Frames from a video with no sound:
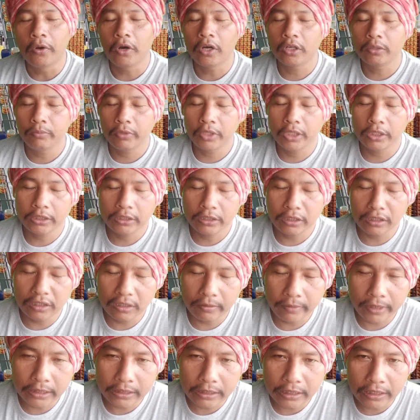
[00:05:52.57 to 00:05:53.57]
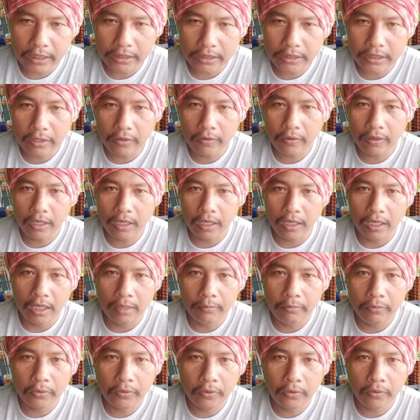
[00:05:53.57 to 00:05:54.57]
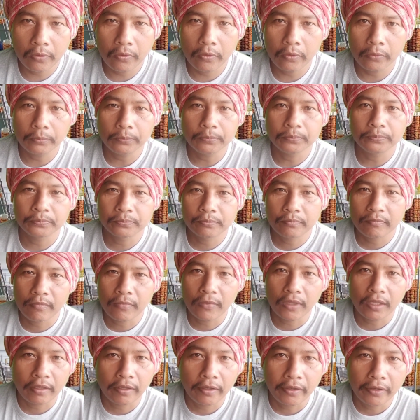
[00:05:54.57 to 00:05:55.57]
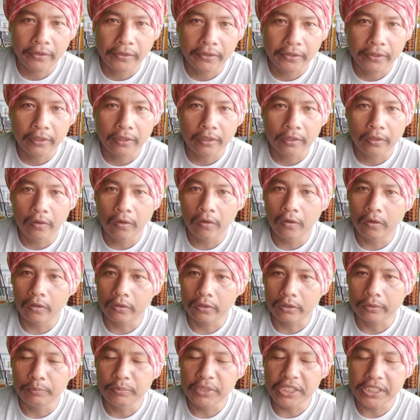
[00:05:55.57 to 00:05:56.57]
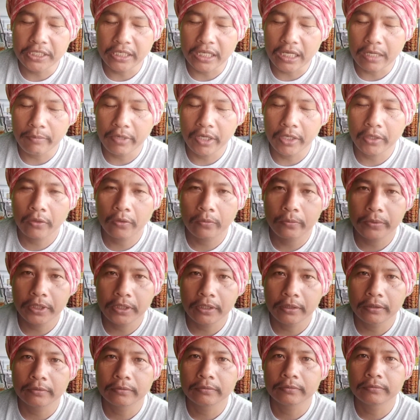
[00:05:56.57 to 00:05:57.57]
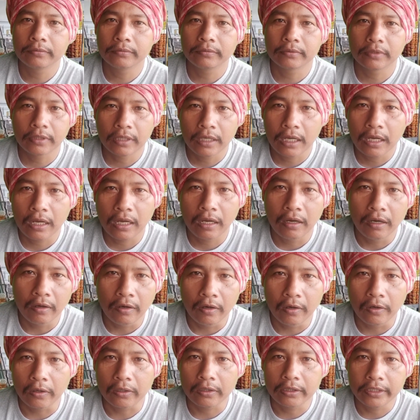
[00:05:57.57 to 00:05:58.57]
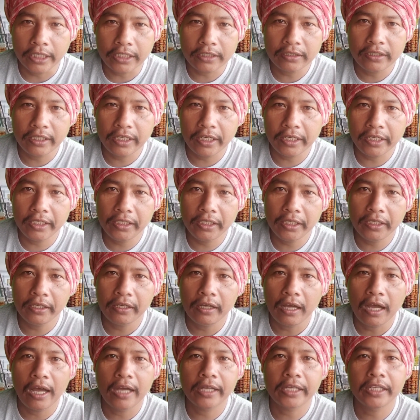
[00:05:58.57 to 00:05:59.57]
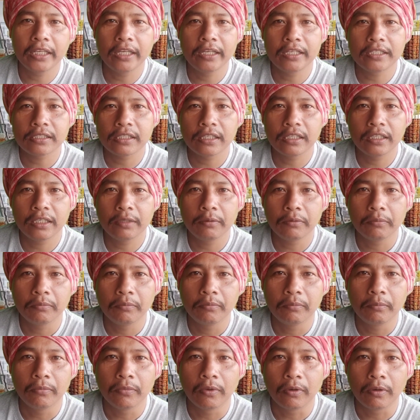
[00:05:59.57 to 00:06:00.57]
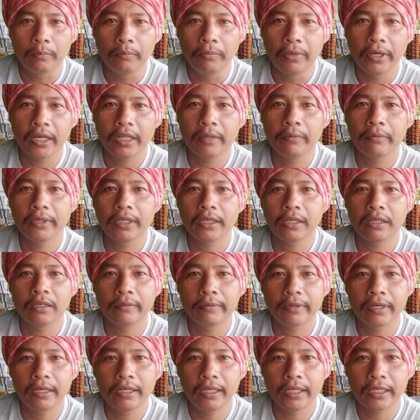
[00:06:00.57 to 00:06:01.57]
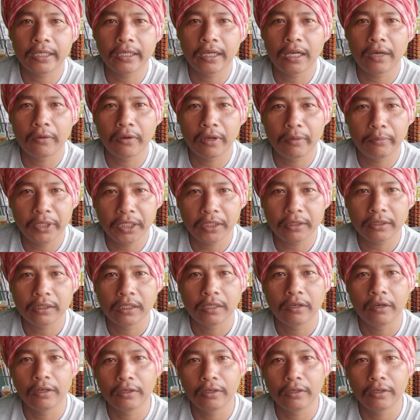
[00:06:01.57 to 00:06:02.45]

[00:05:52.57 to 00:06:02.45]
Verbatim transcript: बहुत बहुत धन्यवाद देना चाहूँगा आप लोगों को और बी को भी और देखते रहिए आगे ऐसे ही भरी भरी खबर लेके आऊँगा मैं